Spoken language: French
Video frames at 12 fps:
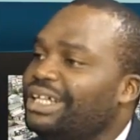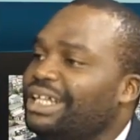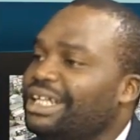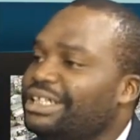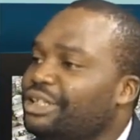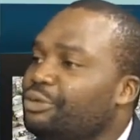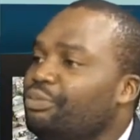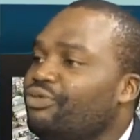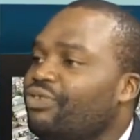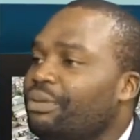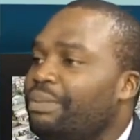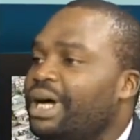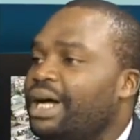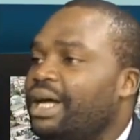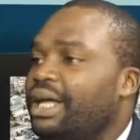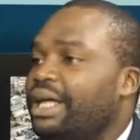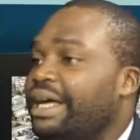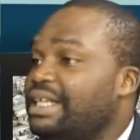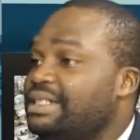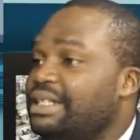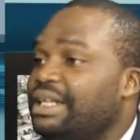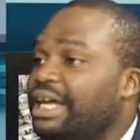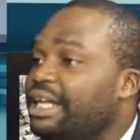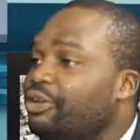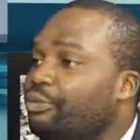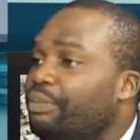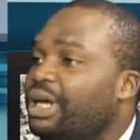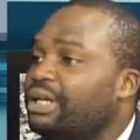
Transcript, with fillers: les gens ne pouvant pas rester là et ne pas...